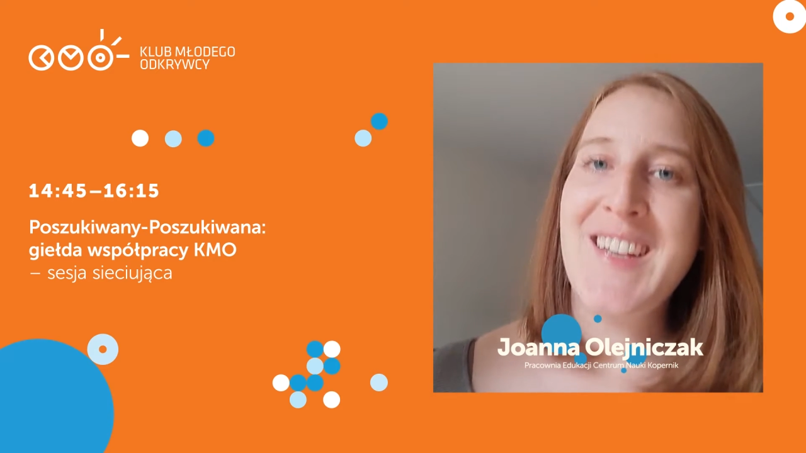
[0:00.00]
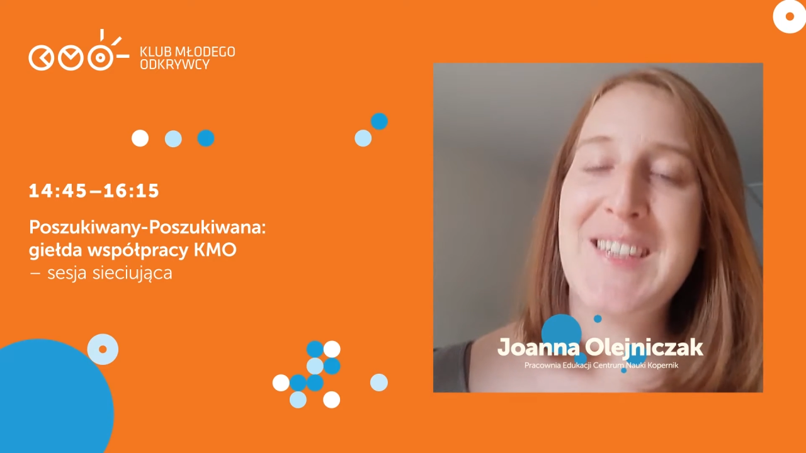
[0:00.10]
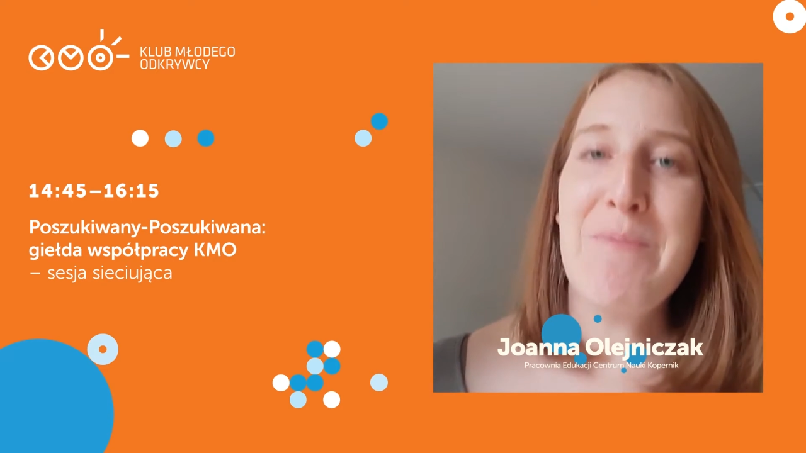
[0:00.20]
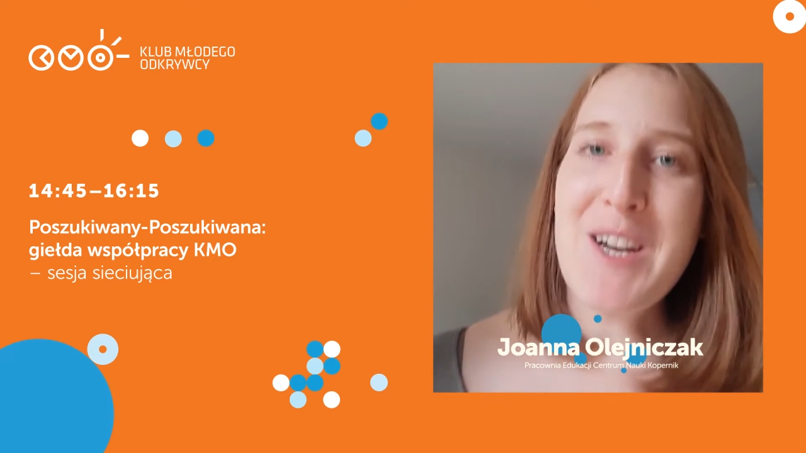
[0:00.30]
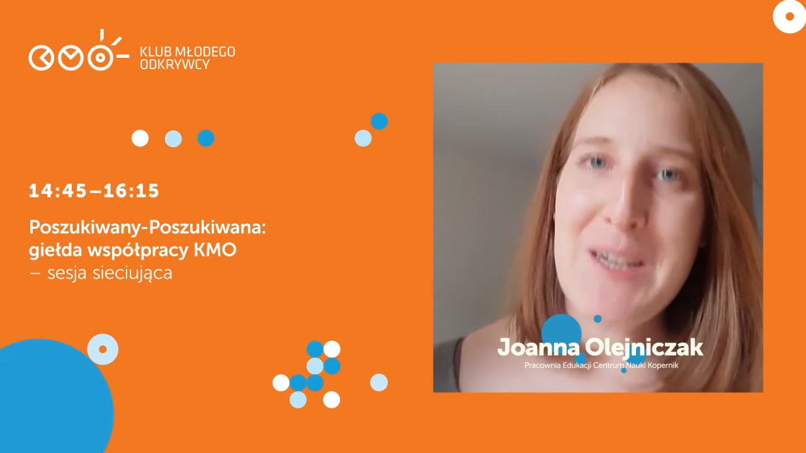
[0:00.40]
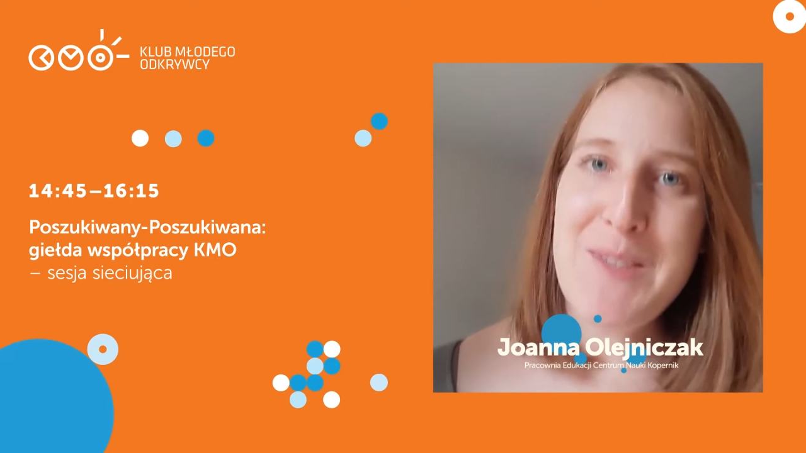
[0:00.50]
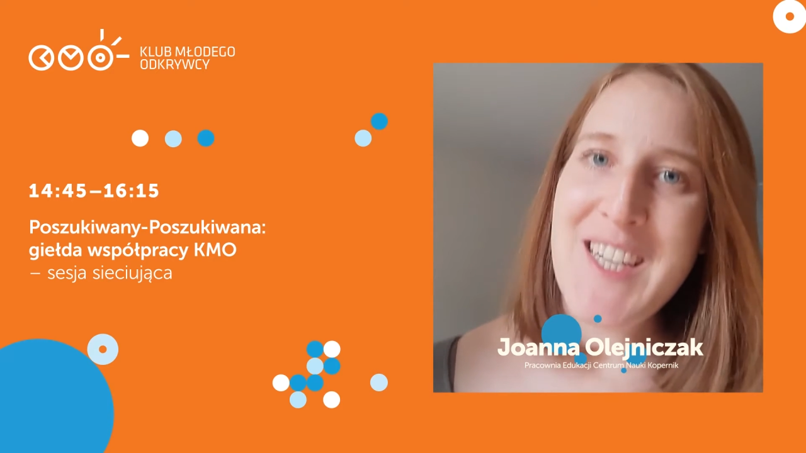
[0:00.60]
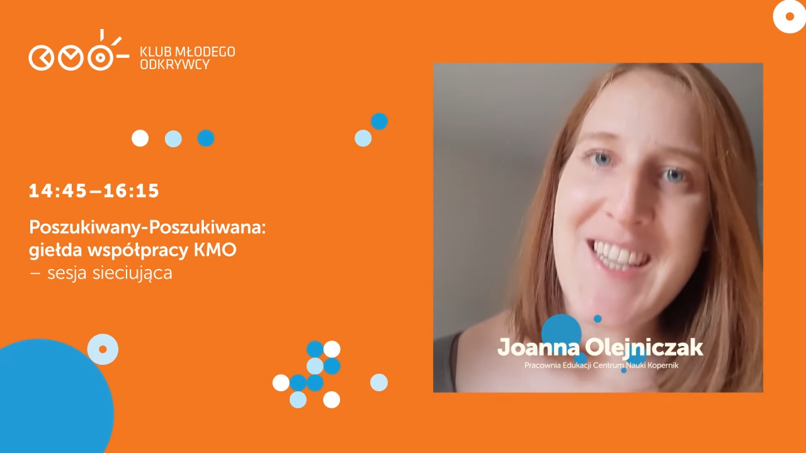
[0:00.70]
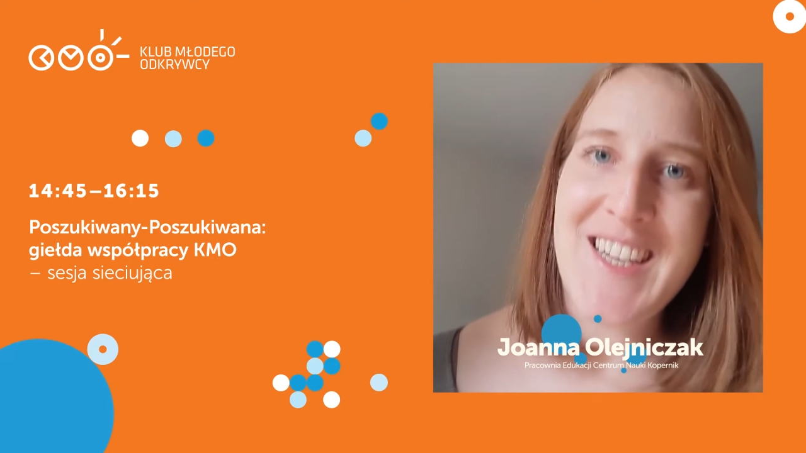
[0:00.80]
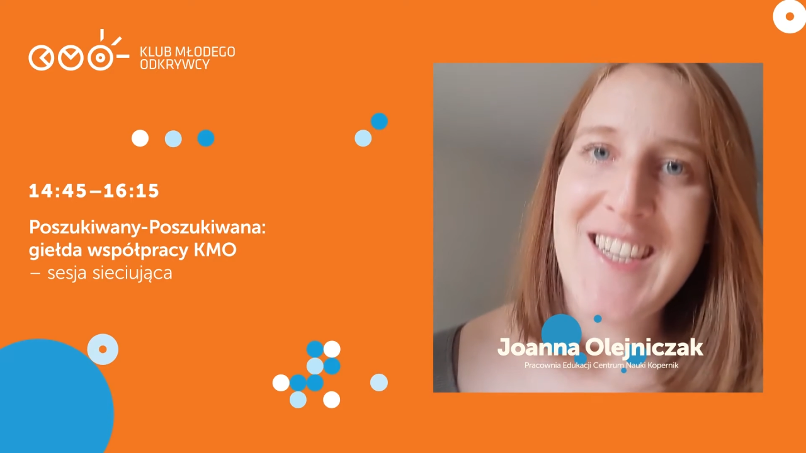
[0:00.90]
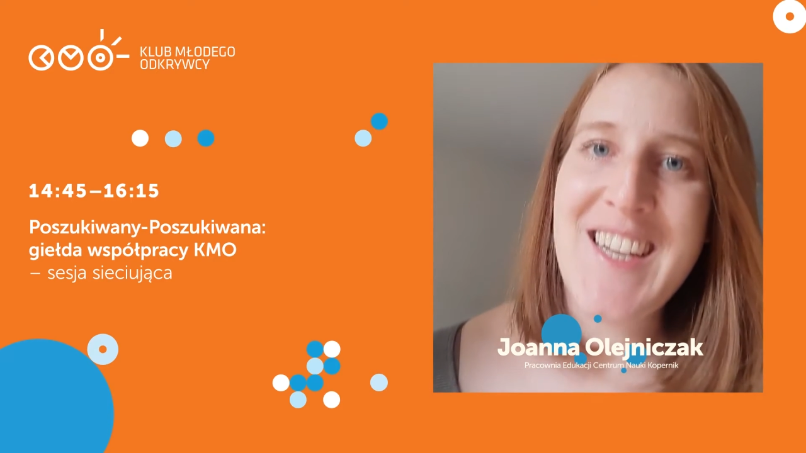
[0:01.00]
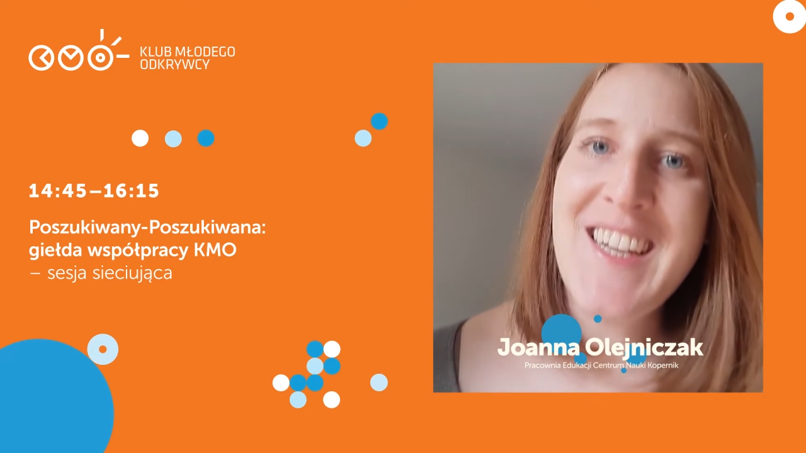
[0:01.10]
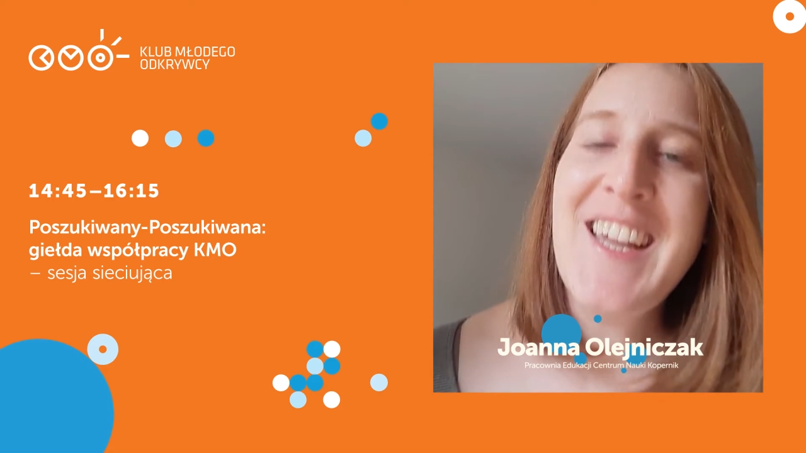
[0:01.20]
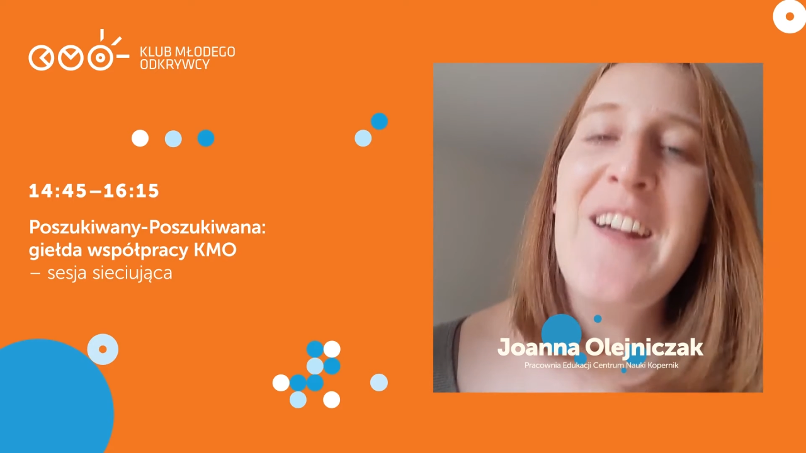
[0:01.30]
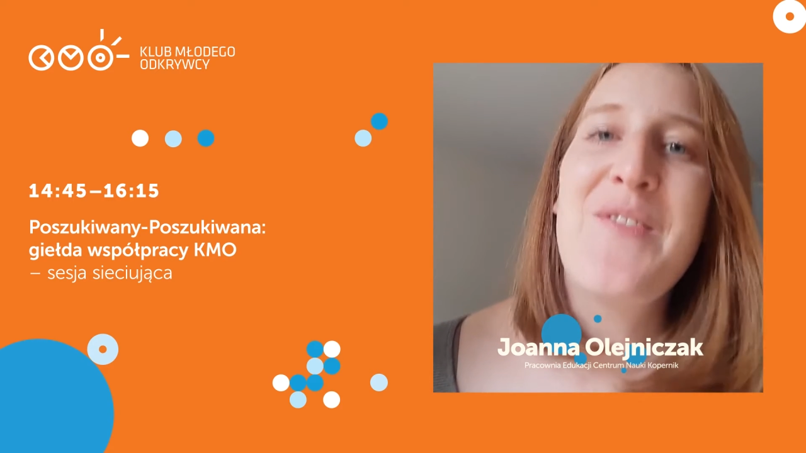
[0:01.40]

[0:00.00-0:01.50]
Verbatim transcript: zapraszam serdecznie